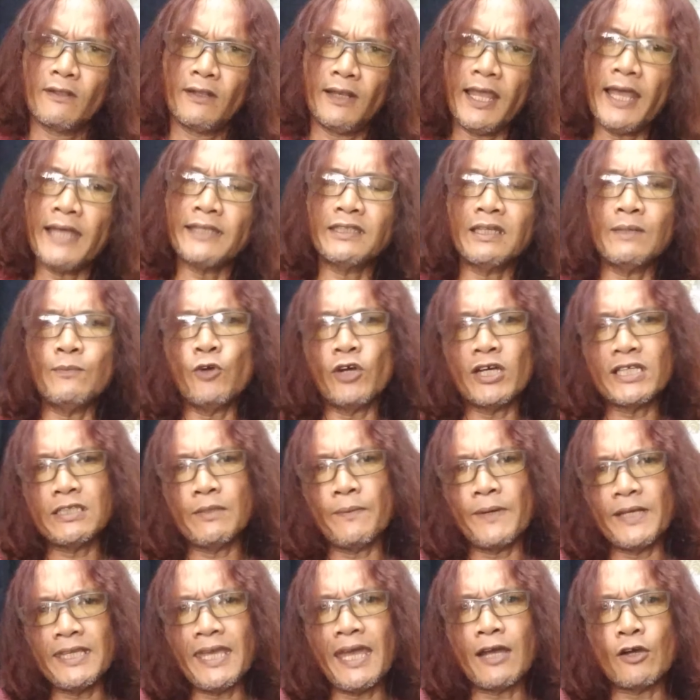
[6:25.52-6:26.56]
Lah terima
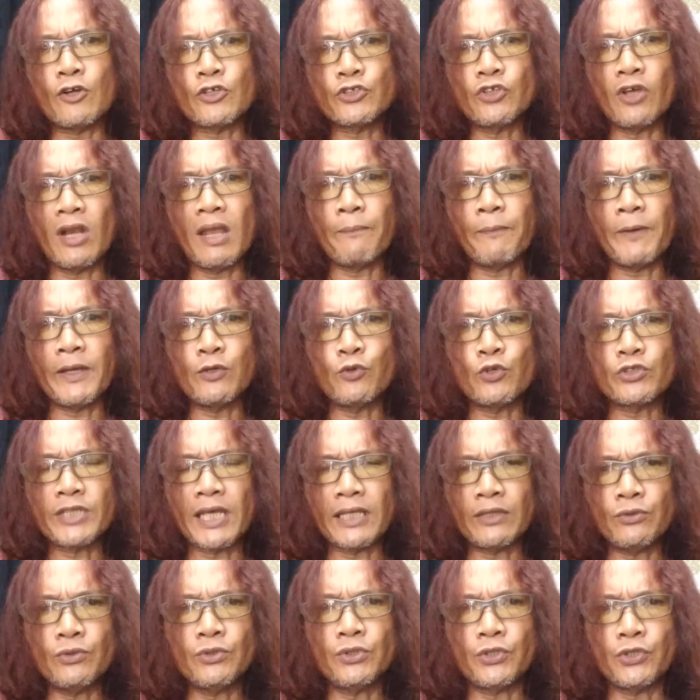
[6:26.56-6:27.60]
kasih banyak
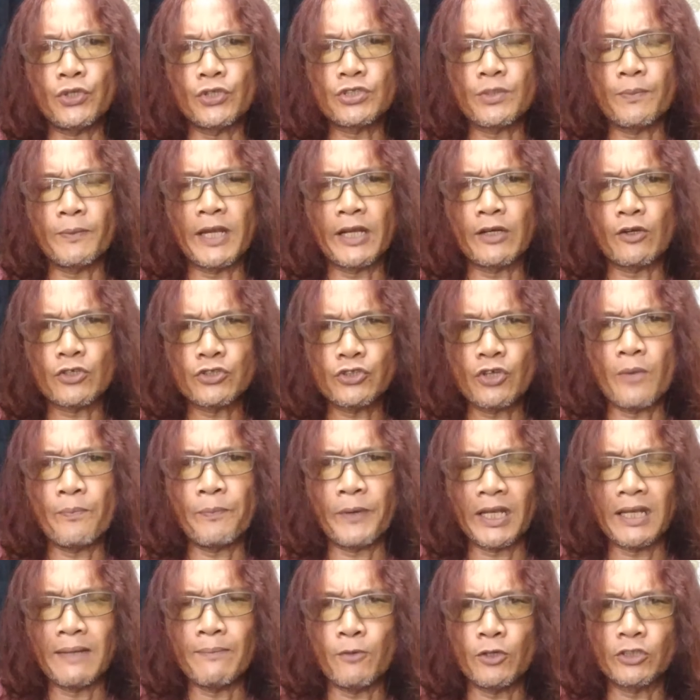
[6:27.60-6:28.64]

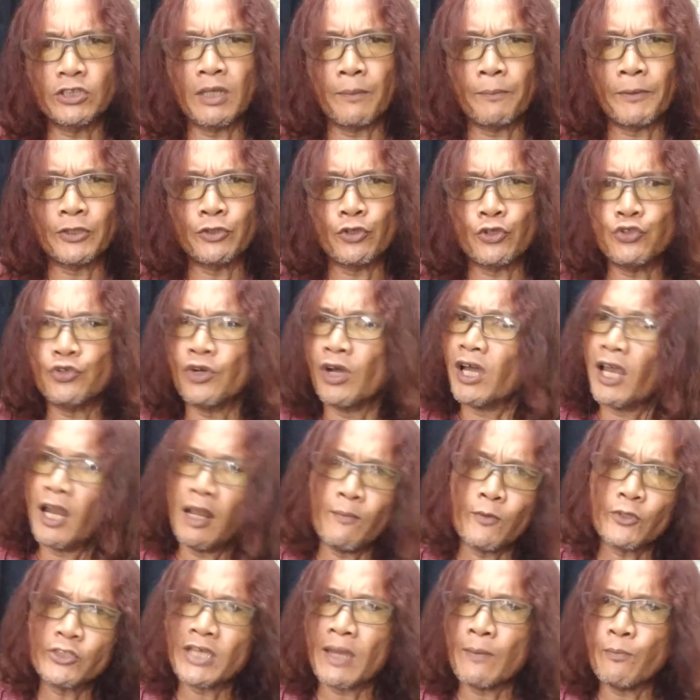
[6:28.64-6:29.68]
082179045777 Kalau
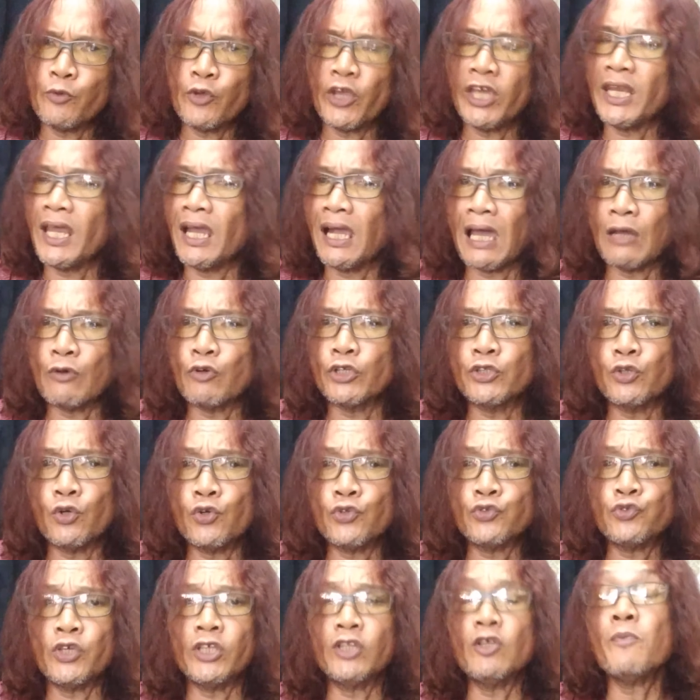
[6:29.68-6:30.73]
mau sambuin angka dua juku
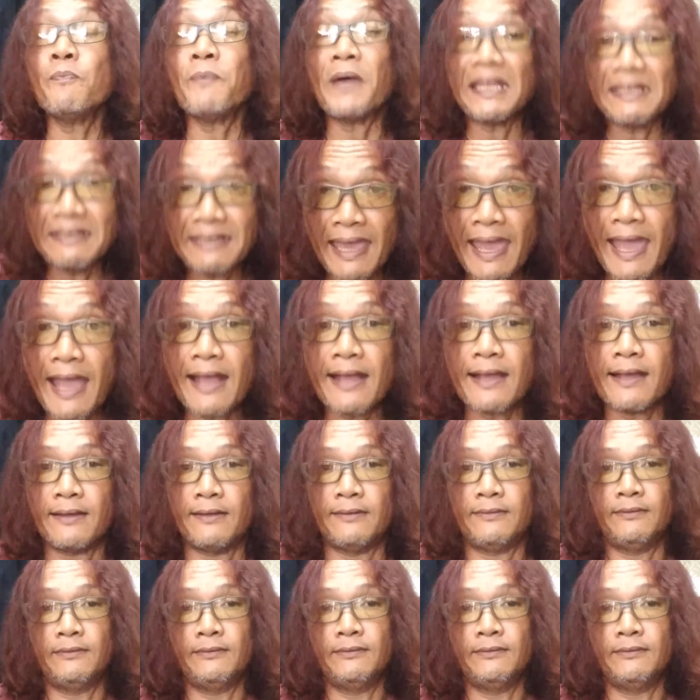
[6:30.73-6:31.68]
ya, itu panjang.